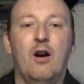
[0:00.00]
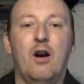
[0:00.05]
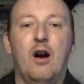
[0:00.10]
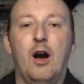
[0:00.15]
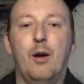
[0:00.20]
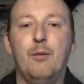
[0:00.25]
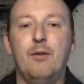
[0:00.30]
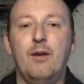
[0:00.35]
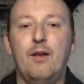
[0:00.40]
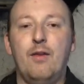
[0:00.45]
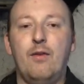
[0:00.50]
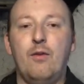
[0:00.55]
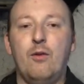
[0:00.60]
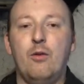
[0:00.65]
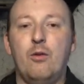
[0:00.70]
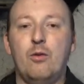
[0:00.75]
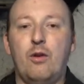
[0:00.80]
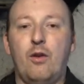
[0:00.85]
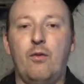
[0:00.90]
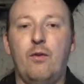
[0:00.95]
Haben wir jetzt, äh,
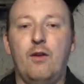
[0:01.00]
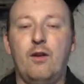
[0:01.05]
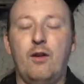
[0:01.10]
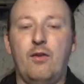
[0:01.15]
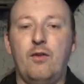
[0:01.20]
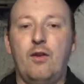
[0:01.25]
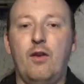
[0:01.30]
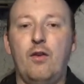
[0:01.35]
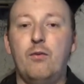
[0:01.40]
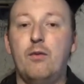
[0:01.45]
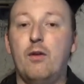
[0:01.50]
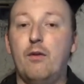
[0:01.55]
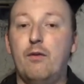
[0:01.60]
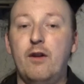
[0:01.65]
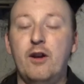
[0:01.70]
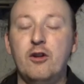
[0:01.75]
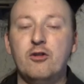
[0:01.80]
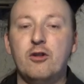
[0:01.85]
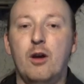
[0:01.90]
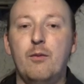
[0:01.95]
und deswegen das testen wir,
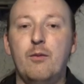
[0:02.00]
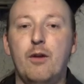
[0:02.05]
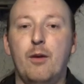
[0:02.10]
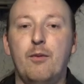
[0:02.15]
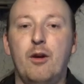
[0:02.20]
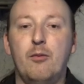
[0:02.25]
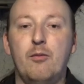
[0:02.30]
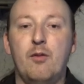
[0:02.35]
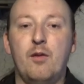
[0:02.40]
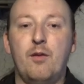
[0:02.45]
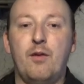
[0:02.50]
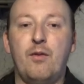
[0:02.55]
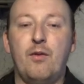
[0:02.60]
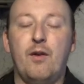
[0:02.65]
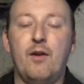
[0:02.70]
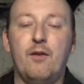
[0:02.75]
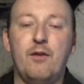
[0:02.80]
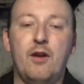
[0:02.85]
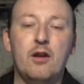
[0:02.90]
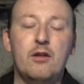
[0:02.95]
vielleicht haben wir aber mal was,
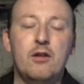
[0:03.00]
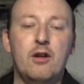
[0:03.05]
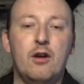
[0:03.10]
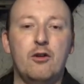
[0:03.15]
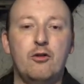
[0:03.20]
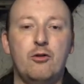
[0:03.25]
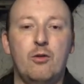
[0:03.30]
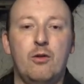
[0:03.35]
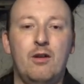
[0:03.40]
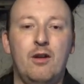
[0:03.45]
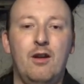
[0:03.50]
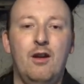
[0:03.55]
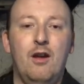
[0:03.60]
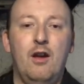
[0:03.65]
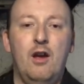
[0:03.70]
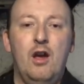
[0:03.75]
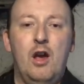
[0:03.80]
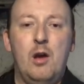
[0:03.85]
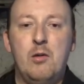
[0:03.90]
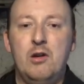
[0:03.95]
war. wir hatten ja schon
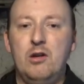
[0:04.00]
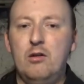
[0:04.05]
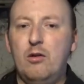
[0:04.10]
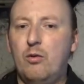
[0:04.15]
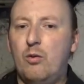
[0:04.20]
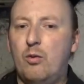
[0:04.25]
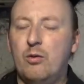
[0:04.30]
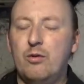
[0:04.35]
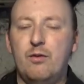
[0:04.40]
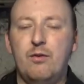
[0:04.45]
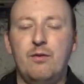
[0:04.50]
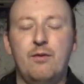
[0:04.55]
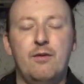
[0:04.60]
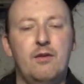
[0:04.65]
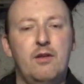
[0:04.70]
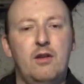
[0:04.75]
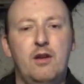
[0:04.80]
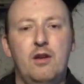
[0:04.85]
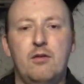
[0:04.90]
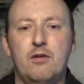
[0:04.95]
im Hintergrund
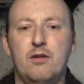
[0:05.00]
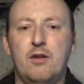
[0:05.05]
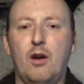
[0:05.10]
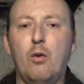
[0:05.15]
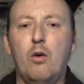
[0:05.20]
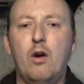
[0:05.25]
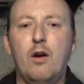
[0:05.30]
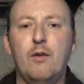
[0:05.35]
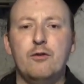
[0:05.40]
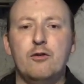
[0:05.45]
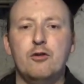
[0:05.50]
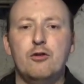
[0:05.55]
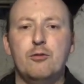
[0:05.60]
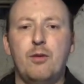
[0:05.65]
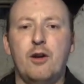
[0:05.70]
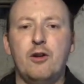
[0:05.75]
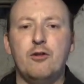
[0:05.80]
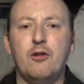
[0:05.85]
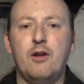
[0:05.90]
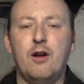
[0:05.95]
einen dauerhaften
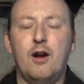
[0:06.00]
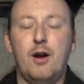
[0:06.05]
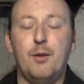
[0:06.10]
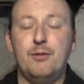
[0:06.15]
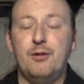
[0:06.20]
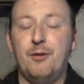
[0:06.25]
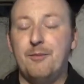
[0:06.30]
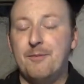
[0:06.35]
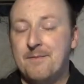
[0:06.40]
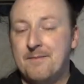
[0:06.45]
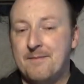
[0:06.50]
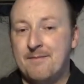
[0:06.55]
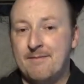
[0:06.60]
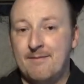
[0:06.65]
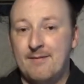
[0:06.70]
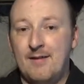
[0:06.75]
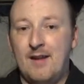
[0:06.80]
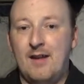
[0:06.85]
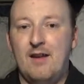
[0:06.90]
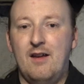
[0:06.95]
Sprecher gehabt.
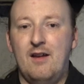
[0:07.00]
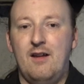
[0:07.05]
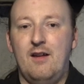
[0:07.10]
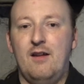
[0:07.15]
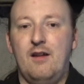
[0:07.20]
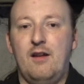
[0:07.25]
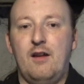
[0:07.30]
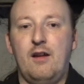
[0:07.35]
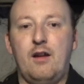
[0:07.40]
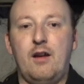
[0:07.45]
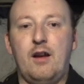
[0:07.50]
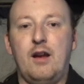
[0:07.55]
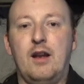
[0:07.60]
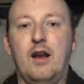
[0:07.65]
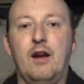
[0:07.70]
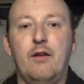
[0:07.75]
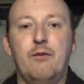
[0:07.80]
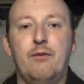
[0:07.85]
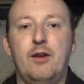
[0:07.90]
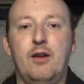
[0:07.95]

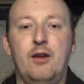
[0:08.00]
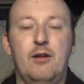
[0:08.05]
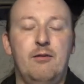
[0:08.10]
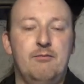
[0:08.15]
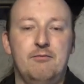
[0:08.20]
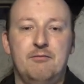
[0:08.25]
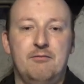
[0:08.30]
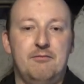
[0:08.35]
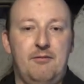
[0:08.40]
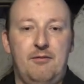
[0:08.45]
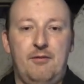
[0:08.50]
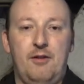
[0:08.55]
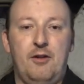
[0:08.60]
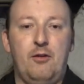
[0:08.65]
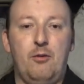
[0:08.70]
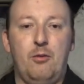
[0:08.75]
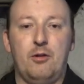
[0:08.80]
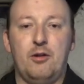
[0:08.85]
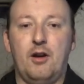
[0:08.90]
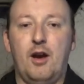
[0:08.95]
Klang wie, ich
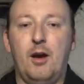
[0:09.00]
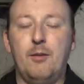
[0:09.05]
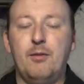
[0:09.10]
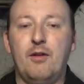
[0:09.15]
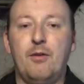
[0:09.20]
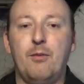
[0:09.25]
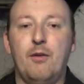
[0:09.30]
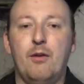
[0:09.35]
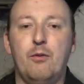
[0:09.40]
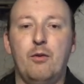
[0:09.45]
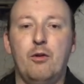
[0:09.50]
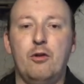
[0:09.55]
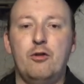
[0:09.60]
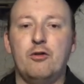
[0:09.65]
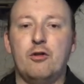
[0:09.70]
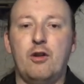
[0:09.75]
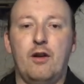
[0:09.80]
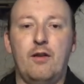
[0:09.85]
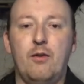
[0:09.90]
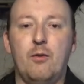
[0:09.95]
übertreibe jetzt mal wirklich
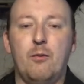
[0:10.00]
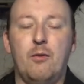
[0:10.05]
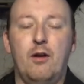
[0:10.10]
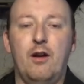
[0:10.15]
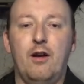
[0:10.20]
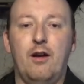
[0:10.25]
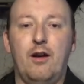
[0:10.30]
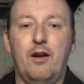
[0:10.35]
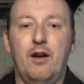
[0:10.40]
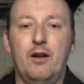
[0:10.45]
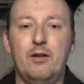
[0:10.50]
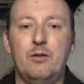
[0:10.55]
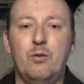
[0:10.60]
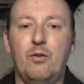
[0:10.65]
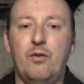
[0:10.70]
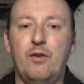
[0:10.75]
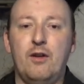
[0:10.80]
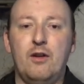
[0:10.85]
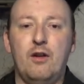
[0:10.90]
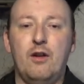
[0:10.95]
ein ganz normaler
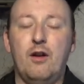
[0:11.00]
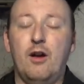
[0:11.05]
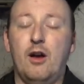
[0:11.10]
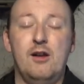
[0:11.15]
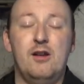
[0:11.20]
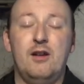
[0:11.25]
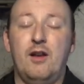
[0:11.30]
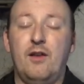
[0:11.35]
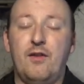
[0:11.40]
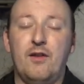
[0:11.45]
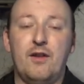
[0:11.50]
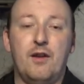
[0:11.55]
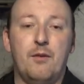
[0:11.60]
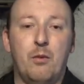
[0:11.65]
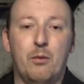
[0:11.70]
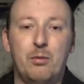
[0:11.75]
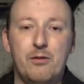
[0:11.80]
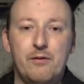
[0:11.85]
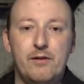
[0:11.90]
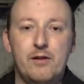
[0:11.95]
Radiosender, allerdings hat der
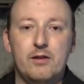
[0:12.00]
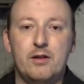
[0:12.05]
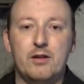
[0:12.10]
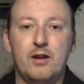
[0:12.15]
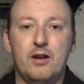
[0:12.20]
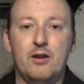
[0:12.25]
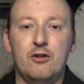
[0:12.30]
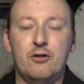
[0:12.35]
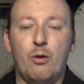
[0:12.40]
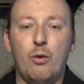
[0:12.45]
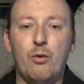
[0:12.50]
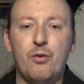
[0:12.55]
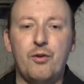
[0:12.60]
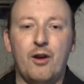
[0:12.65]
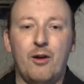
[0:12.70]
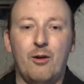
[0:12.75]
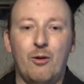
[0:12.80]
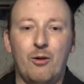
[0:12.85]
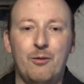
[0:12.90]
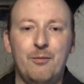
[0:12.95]
Bobbelfilter den nicht
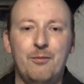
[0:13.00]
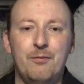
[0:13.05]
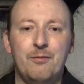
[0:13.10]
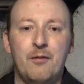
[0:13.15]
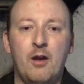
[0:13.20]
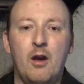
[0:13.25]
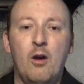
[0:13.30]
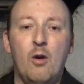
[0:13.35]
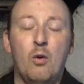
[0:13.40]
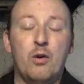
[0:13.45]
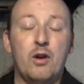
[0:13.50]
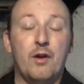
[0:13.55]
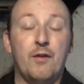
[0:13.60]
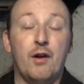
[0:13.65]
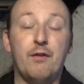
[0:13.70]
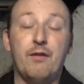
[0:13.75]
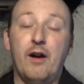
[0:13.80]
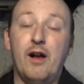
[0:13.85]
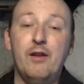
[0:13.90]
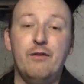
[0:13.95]
rausgehauen und er war
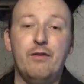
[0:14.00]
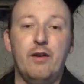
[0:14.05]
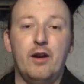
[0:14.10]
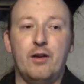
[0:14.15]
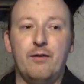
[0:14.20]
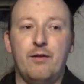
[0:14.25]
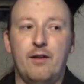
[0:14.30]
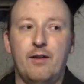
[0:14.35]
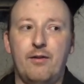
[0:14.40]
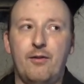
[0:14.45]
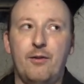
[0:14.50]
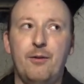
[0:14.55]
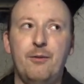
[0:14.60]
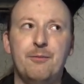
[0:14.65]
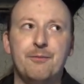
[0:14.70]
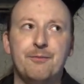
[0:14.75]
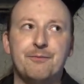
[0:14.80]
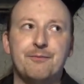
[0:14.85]
auf allen Frequenzen.